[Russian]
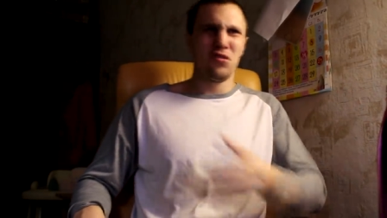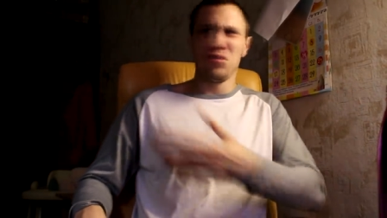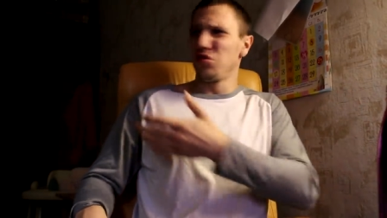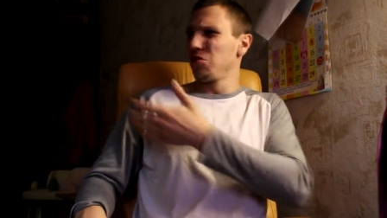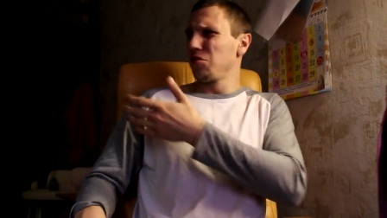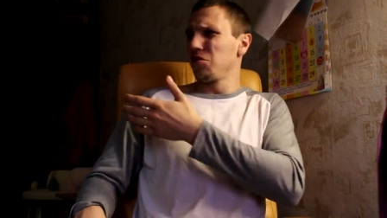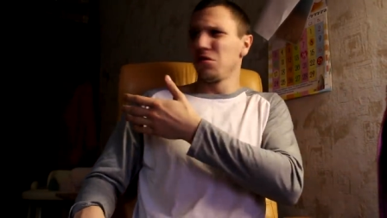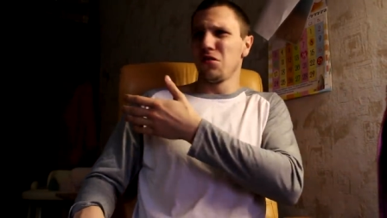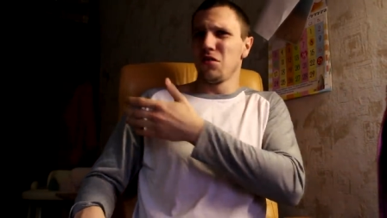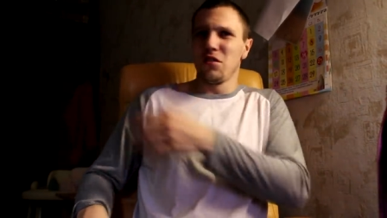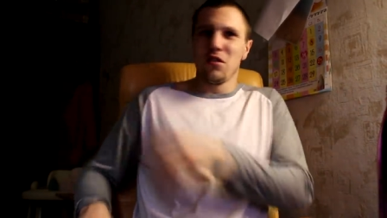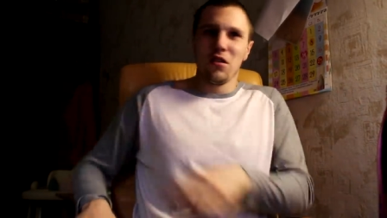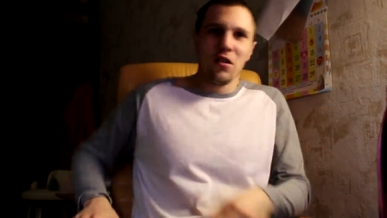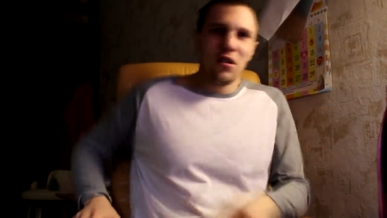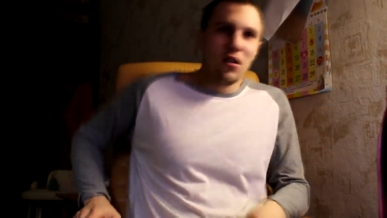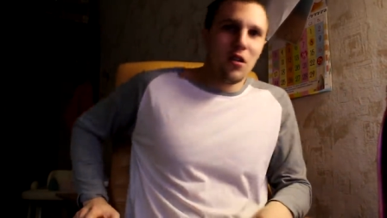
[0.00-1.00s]
Чё за...
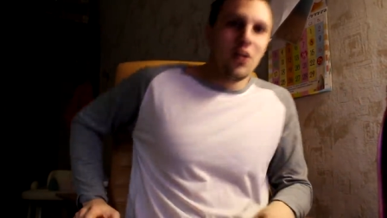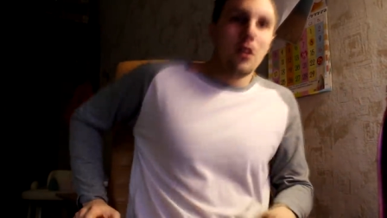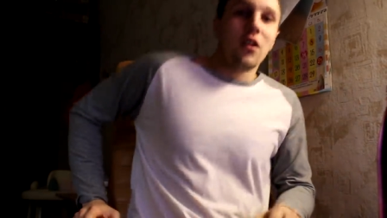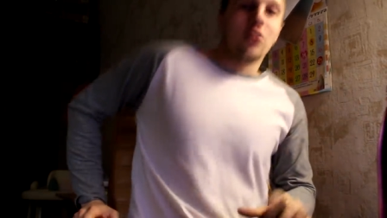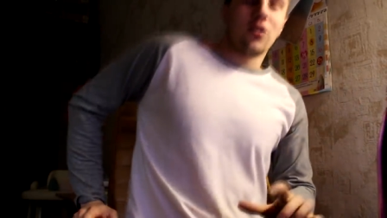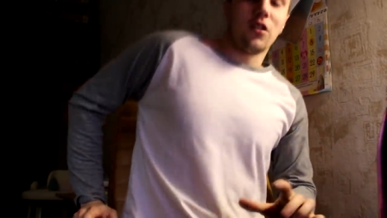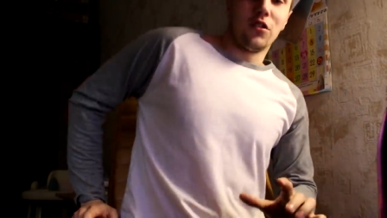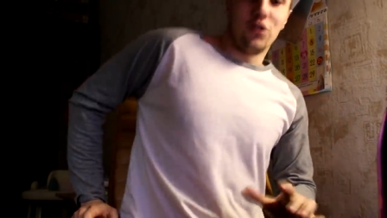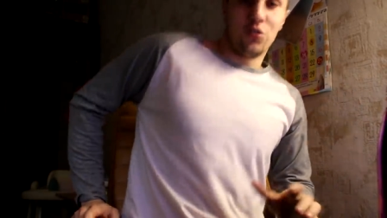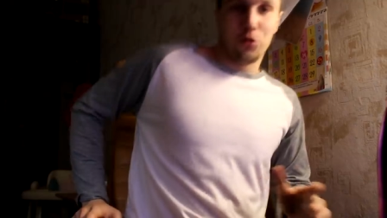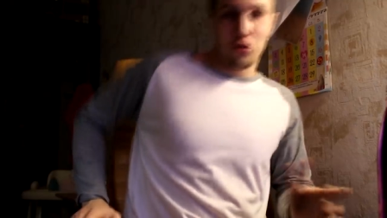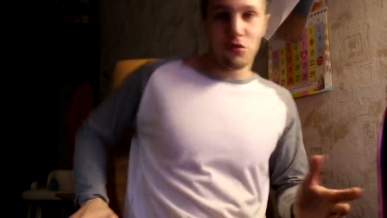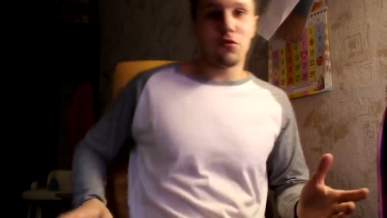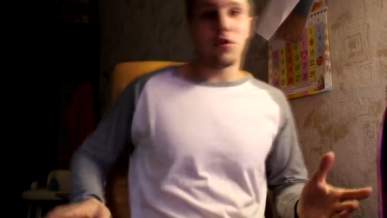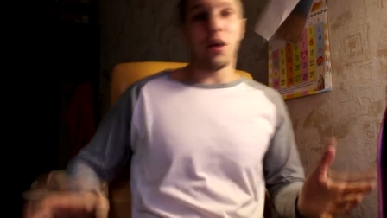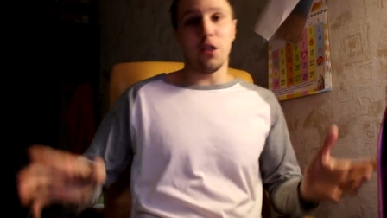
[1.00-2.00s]
Ладно,
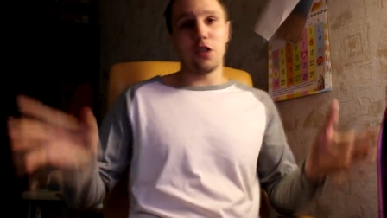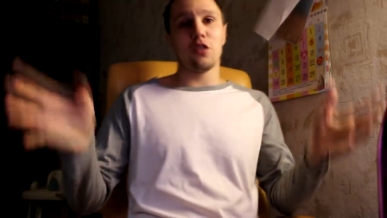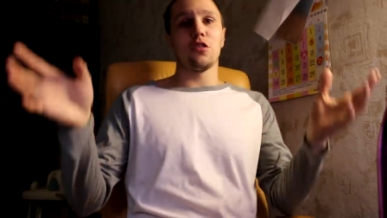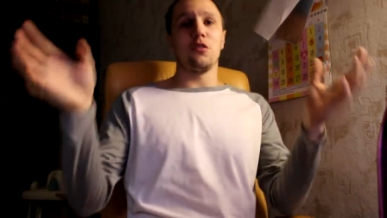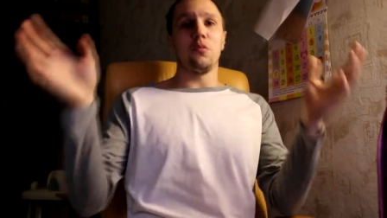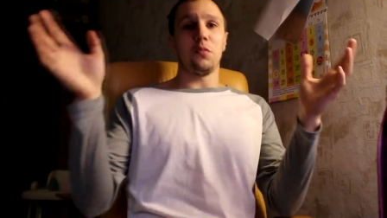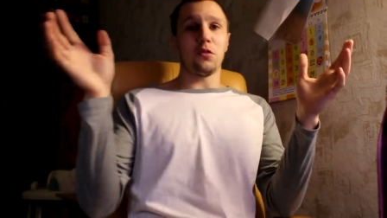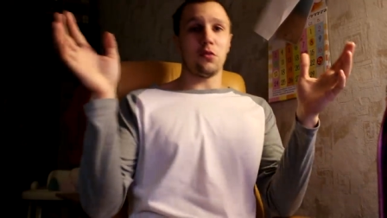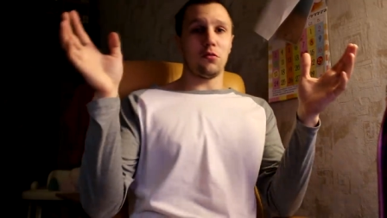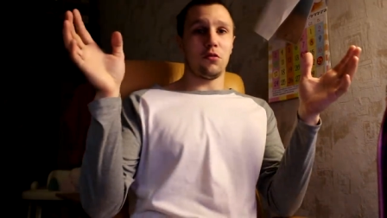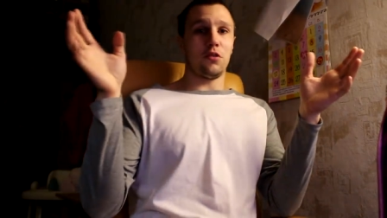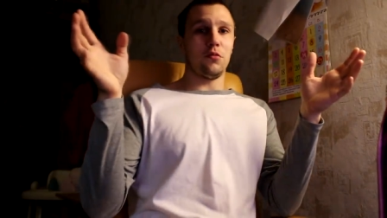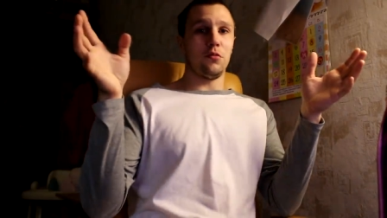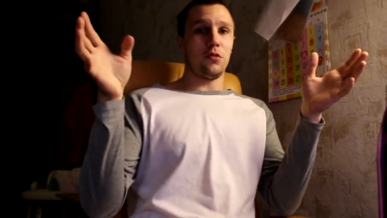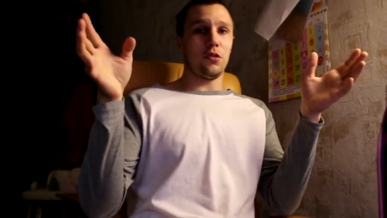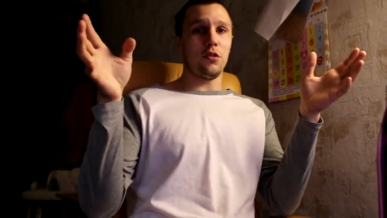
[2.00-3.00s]
шучу, конечно же, не
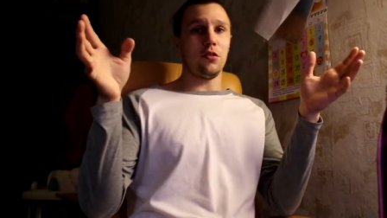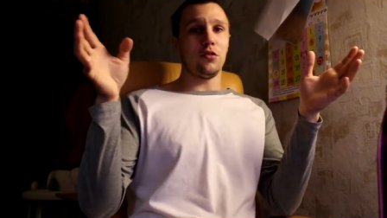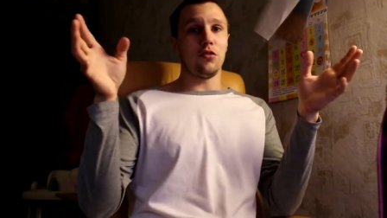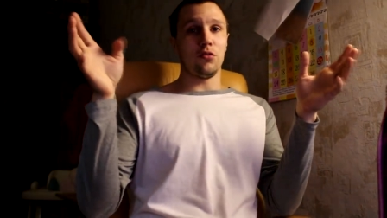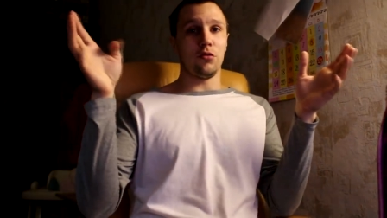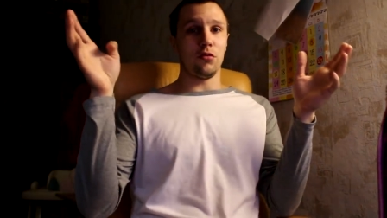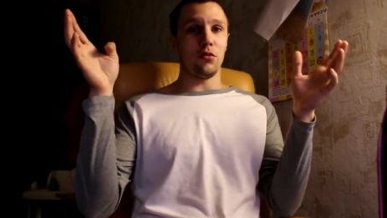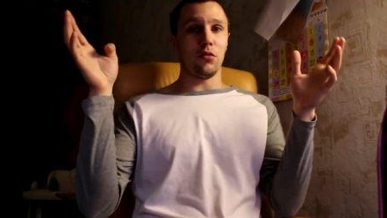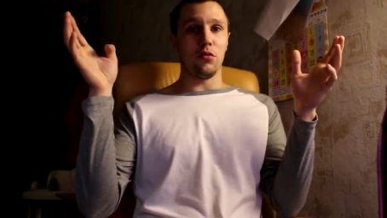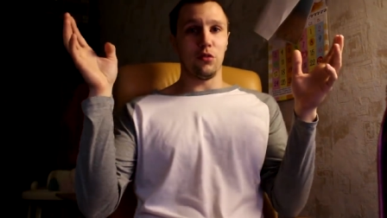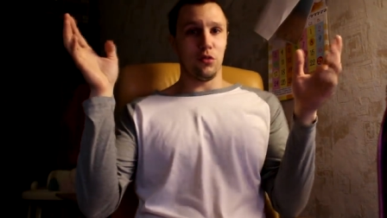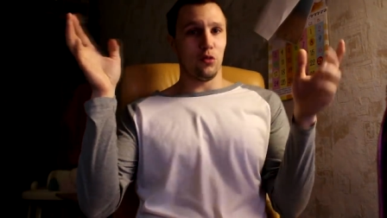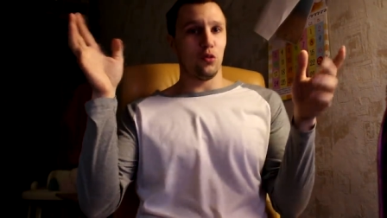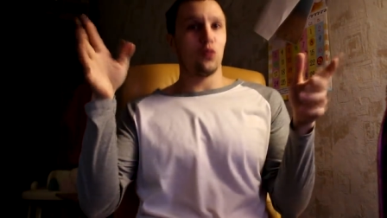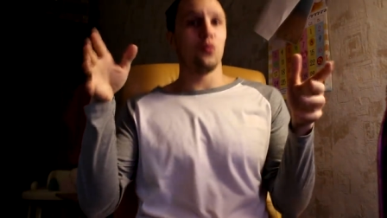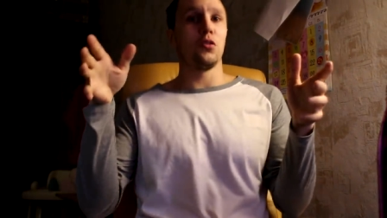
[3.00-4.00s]
580 тысяч, но на
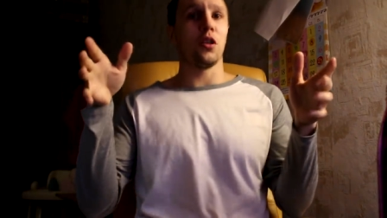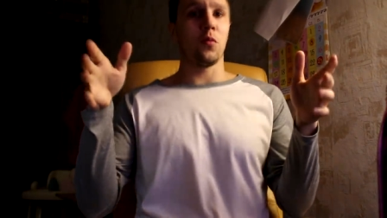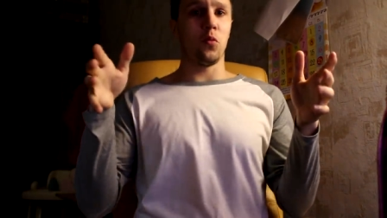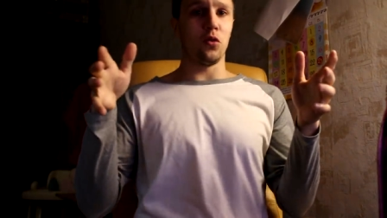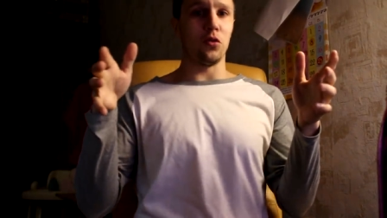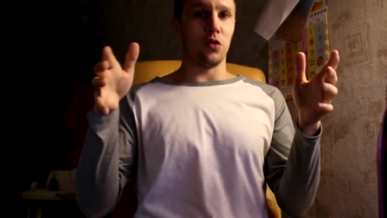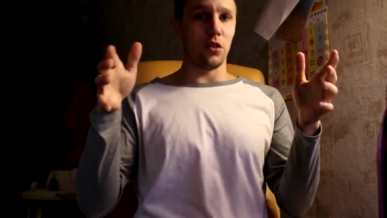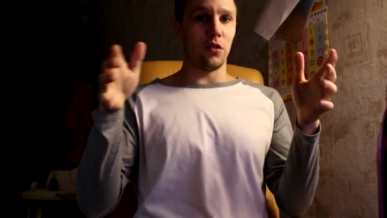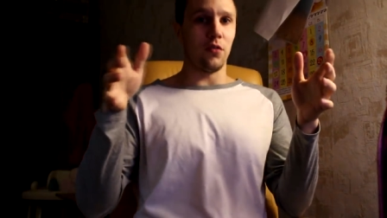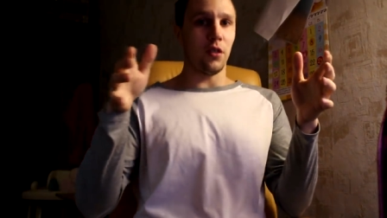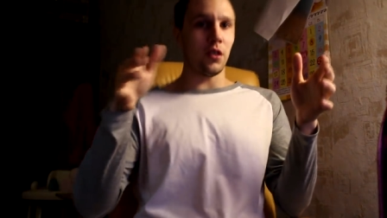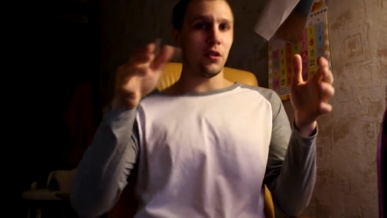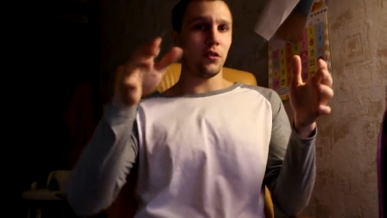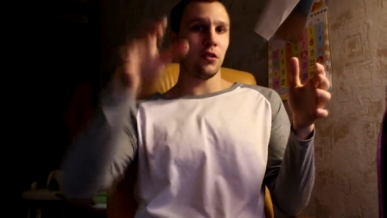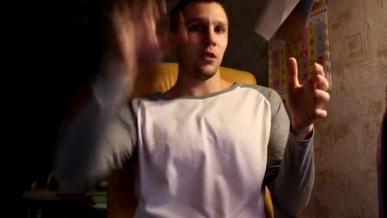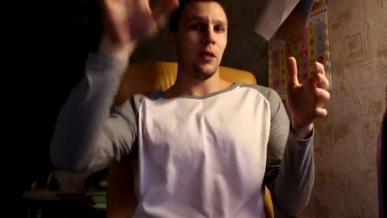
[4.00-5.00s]
ютубе так модно
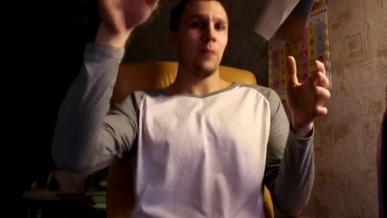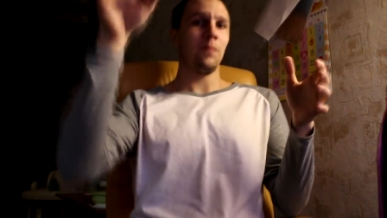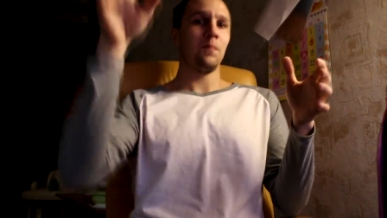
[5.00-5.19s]
говорить,